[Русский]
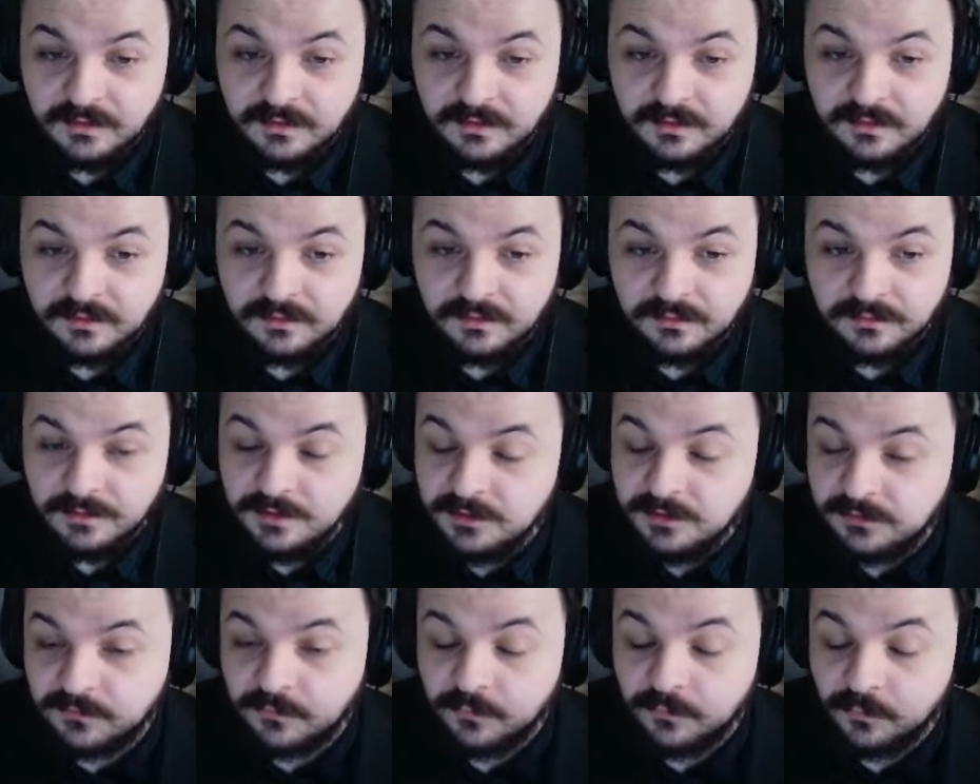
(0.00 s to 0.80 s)
Э,
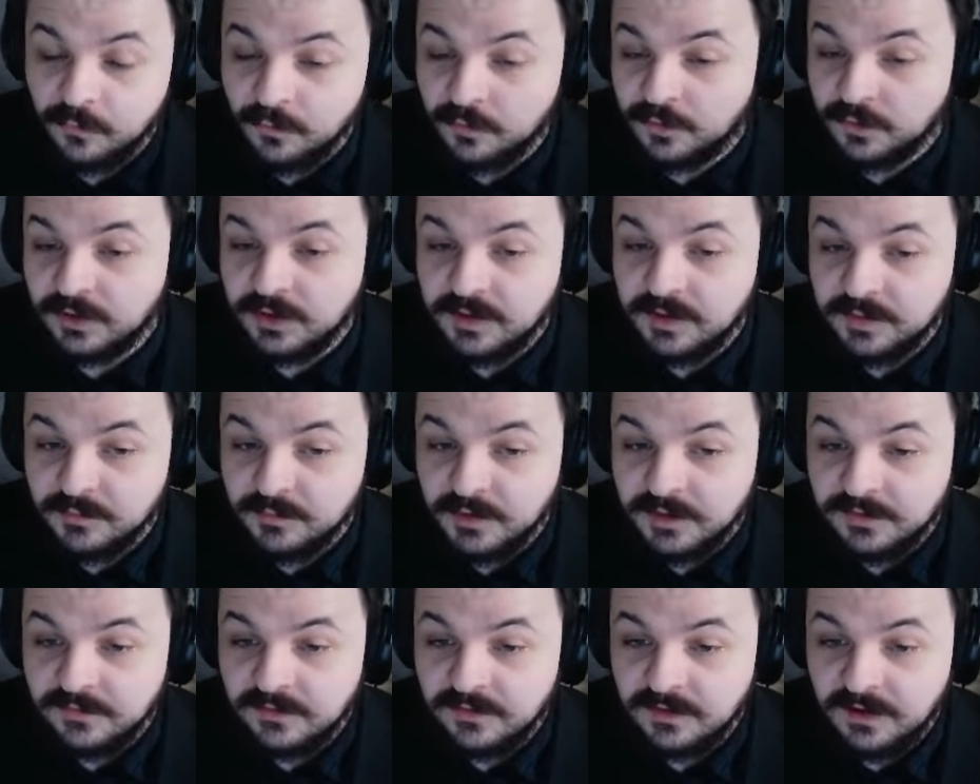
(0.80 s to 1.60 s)
лекционные
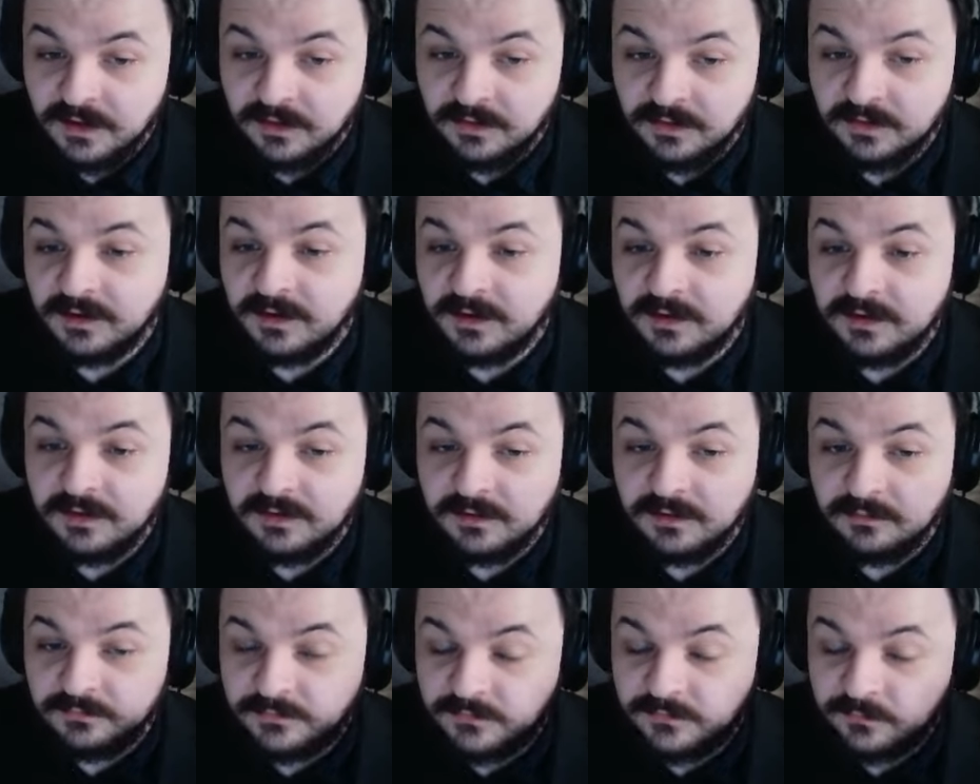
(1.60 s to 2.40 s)
материалы,
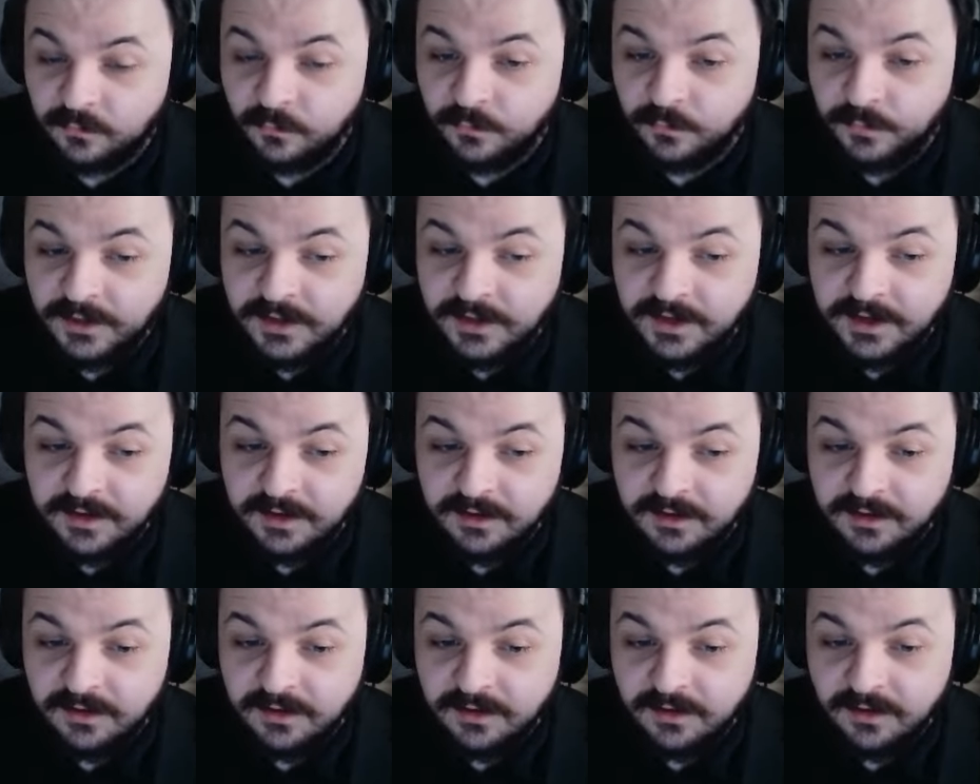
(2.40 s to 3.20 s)
какие-то
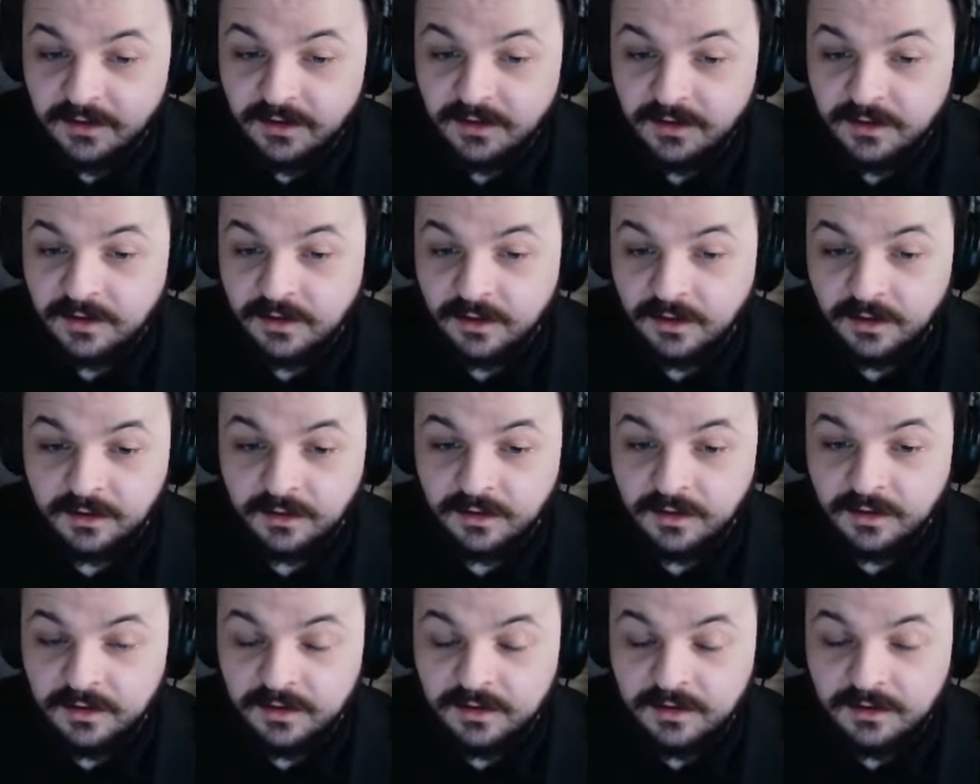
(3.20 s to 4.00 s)
выступления
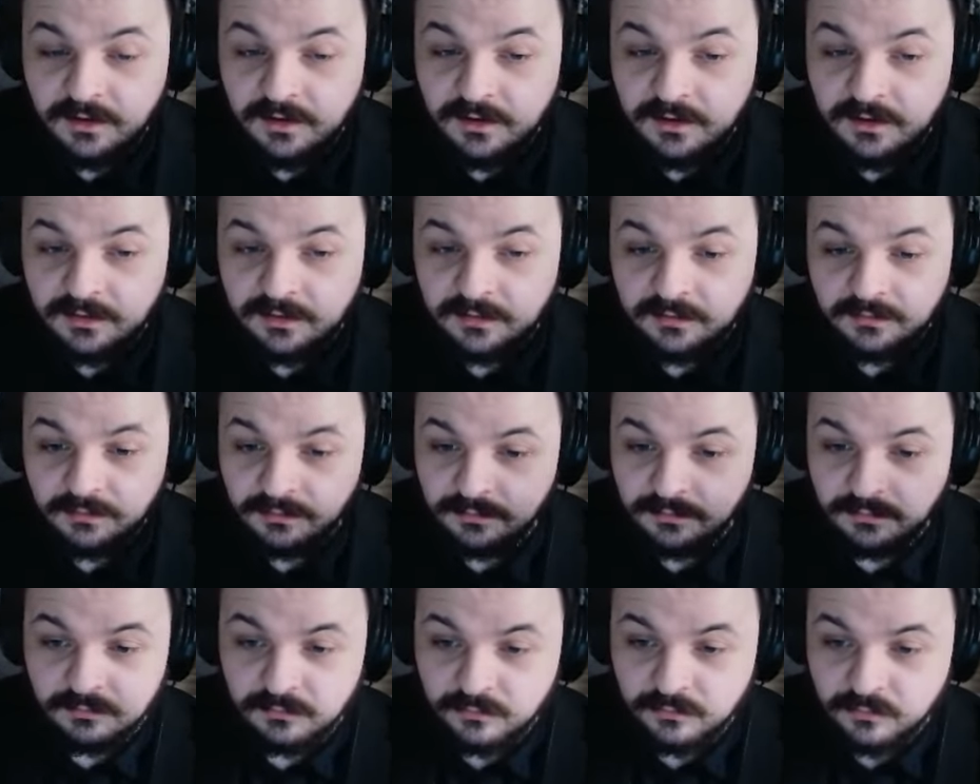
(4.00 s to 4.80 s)
э, или
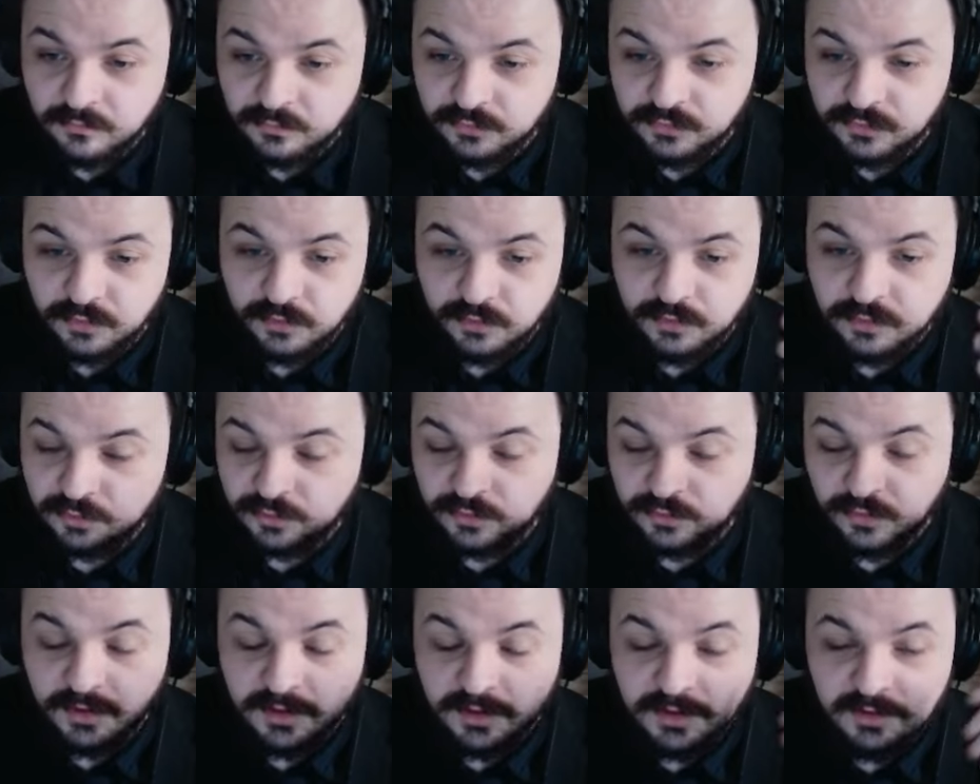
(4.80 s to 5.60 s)
э, ну, что-то,
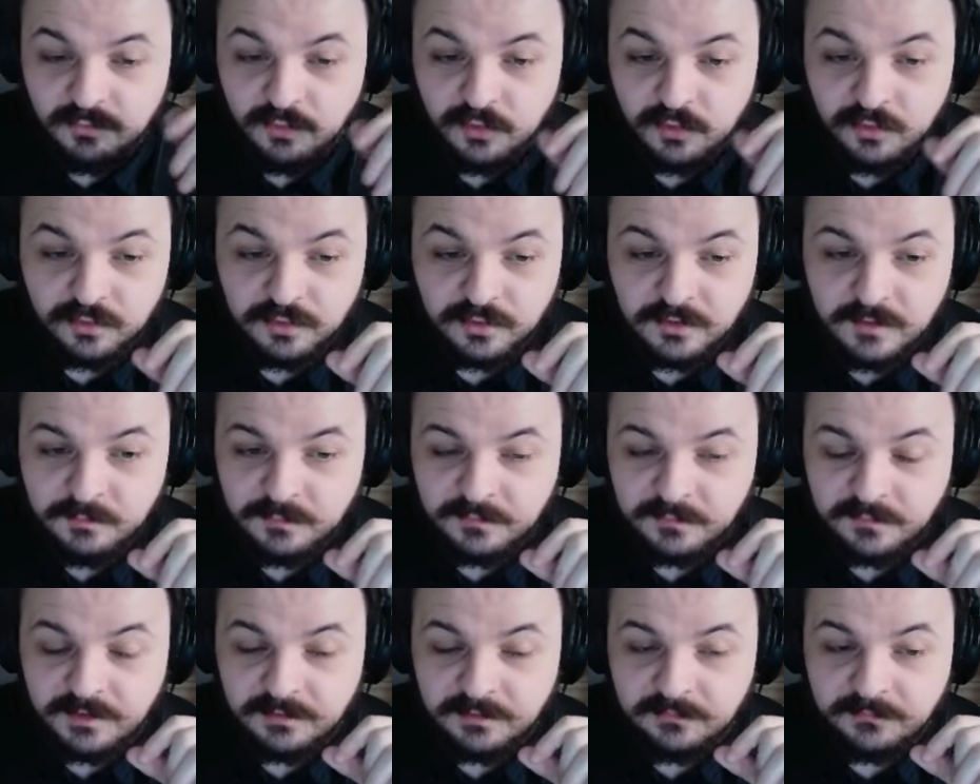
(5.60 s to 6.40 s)
что они могут
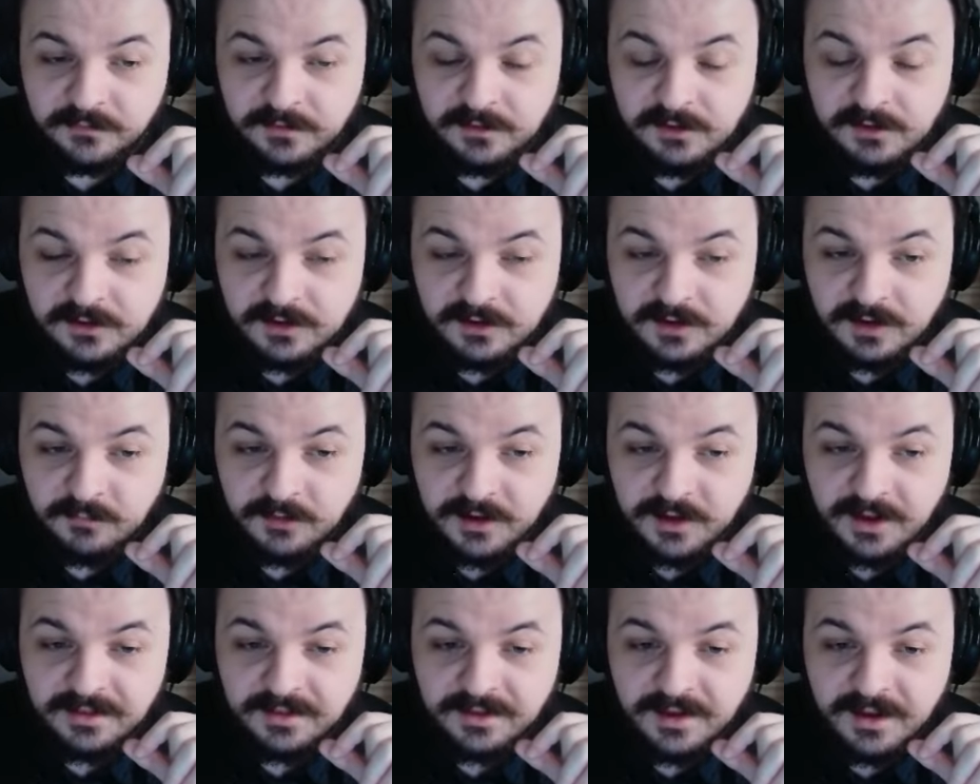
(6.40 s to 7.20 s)
написать в
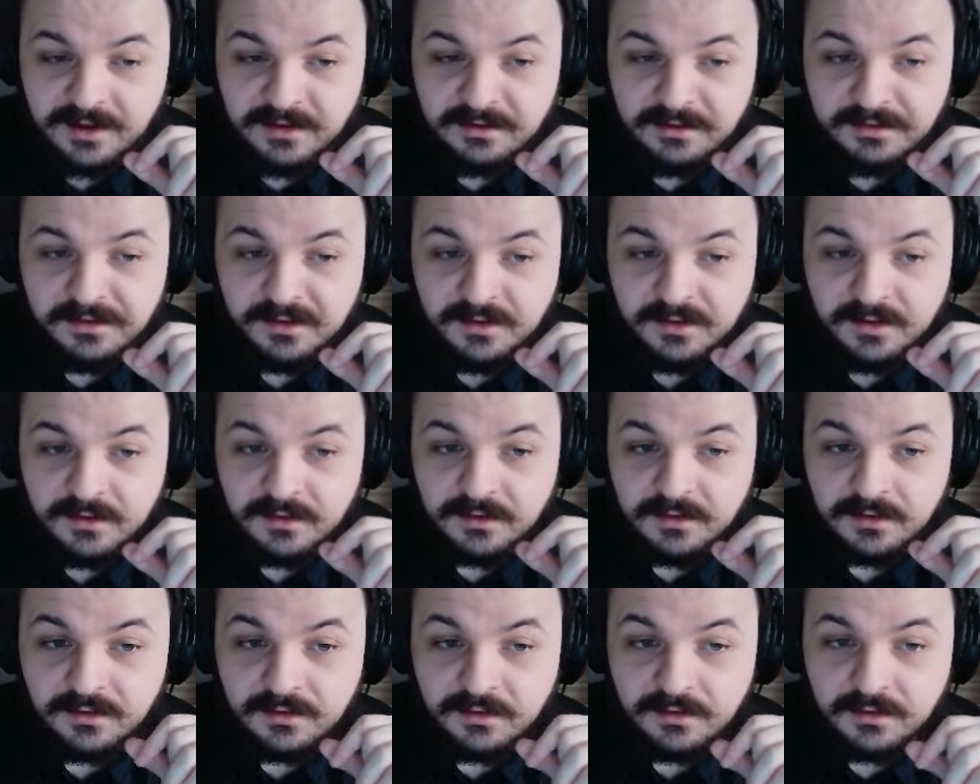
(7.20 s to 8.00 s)
телеграм-канале.
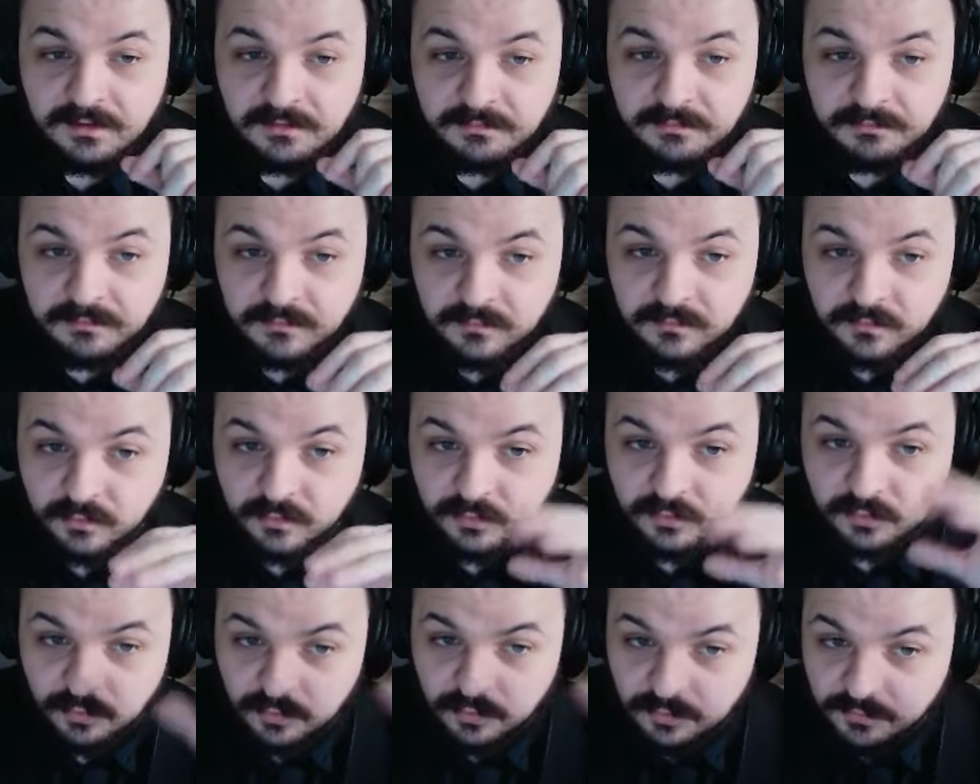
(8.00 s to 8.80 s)
Ну,
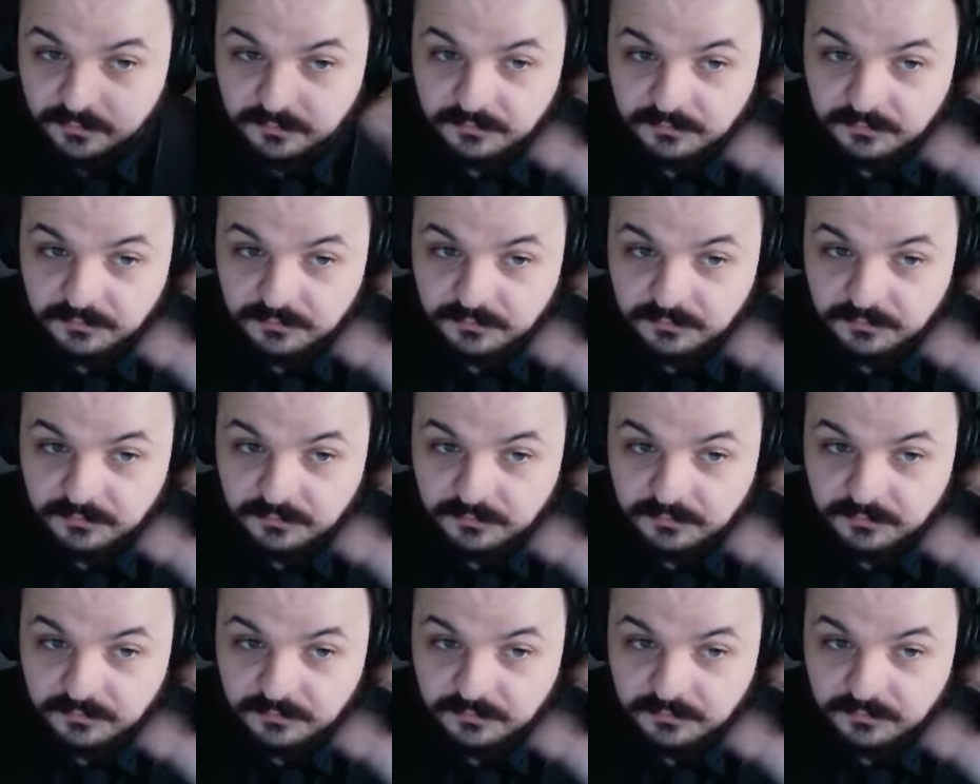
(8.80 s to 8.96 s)
тут